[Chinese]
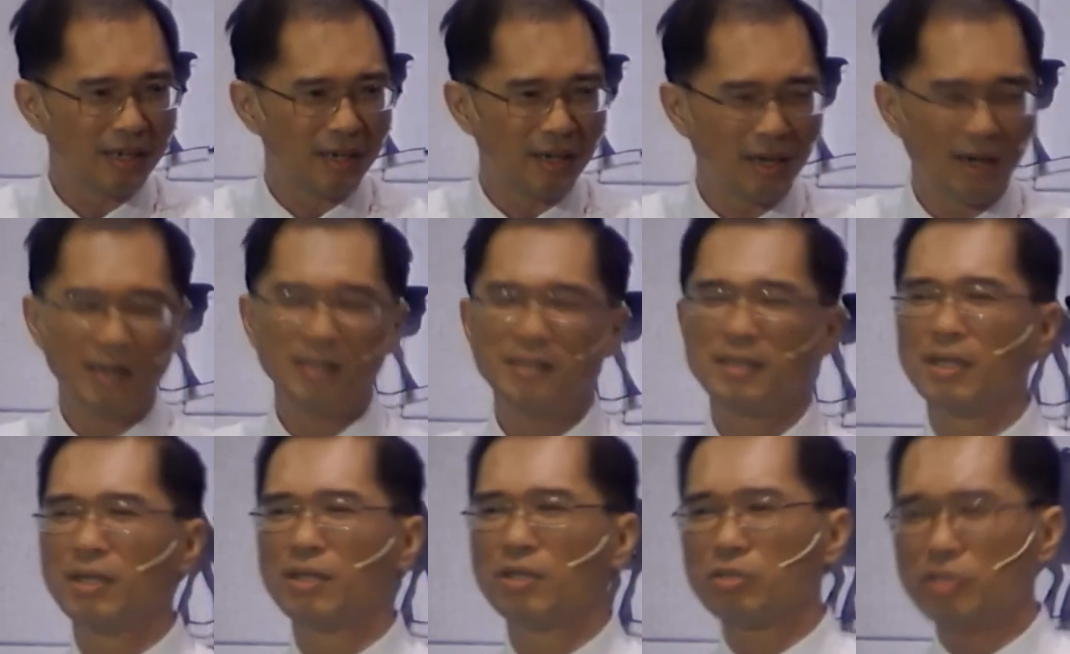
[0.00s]
啊，
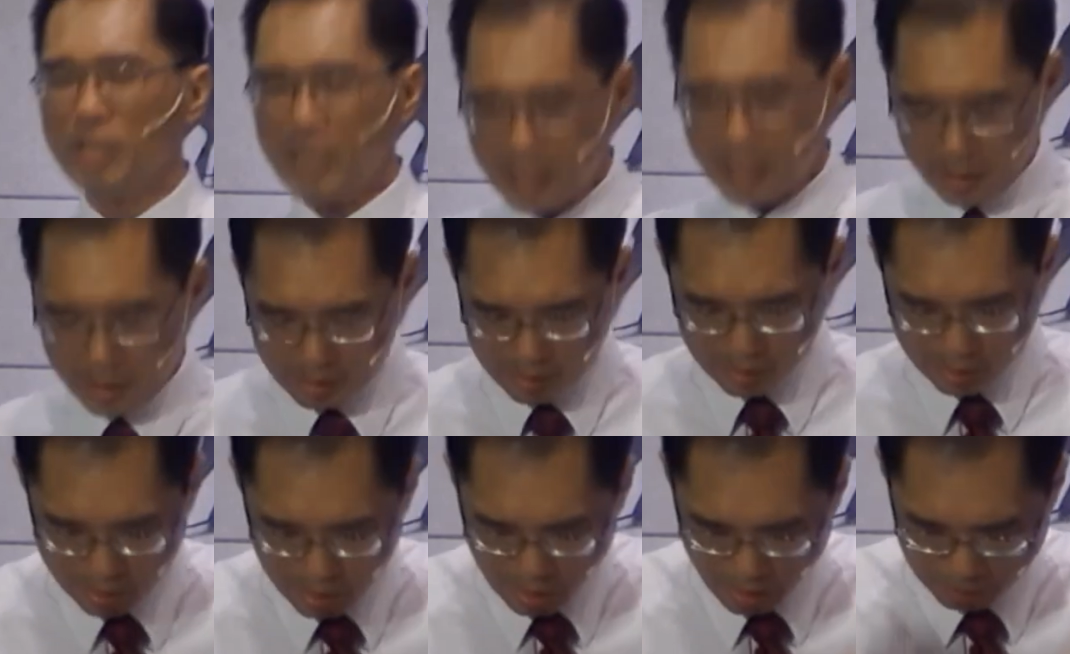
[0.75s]
所以
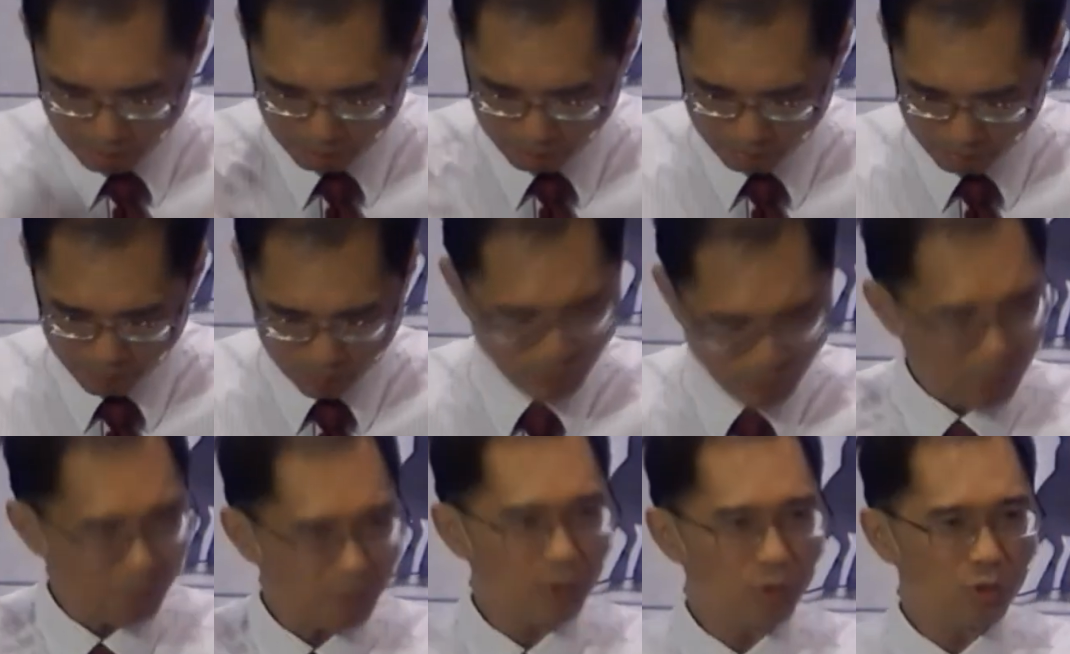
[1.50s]
是很
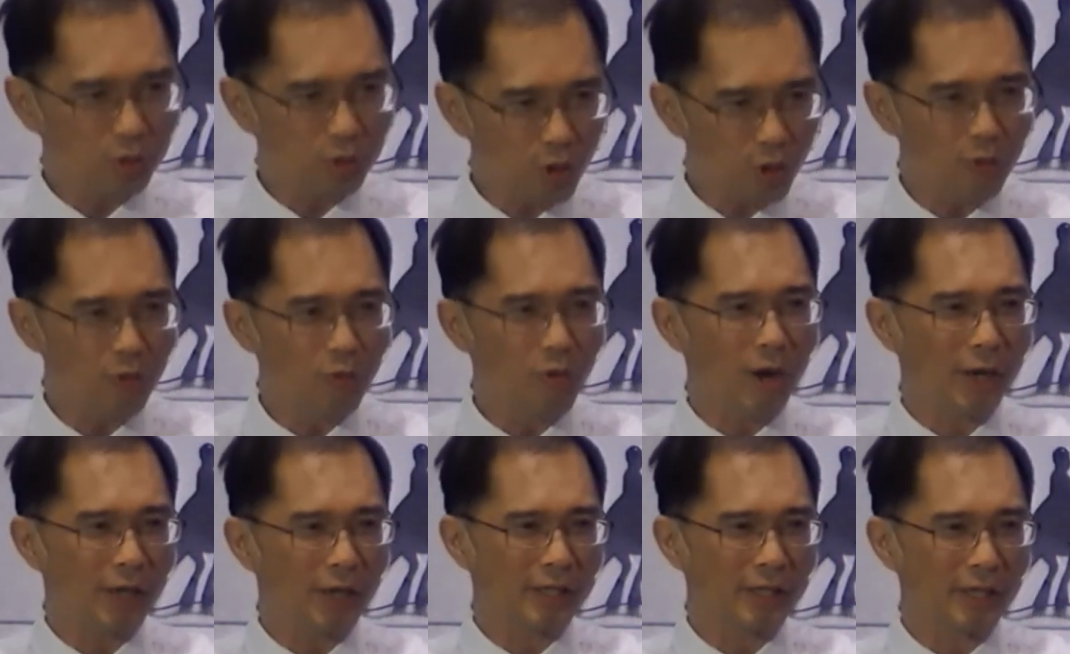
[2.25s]
不受
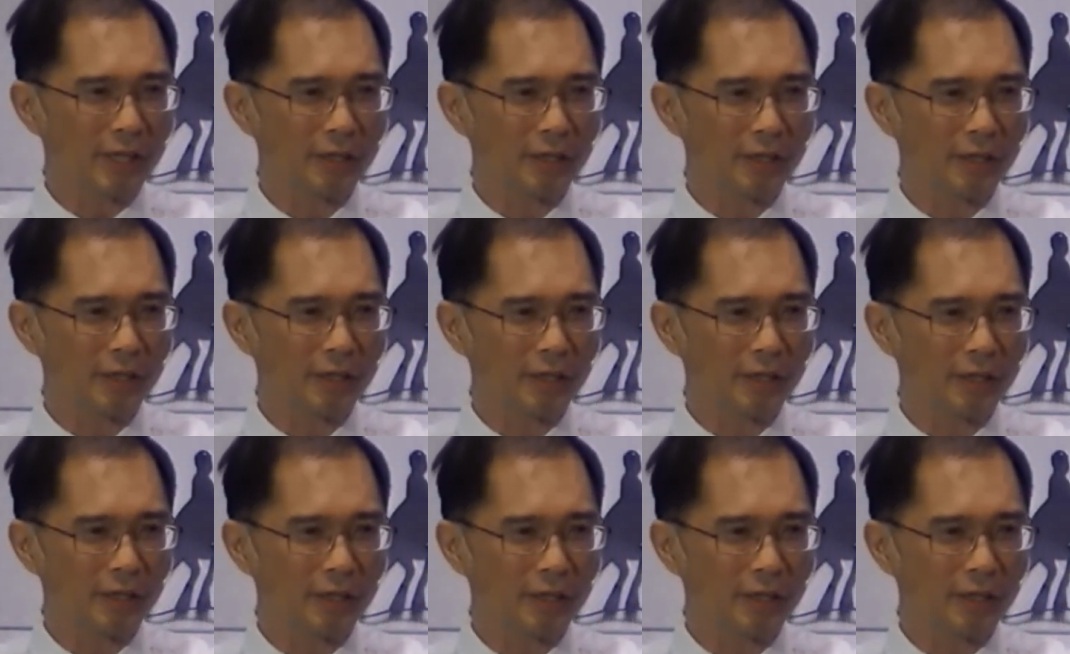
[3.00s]
欢迎的罪人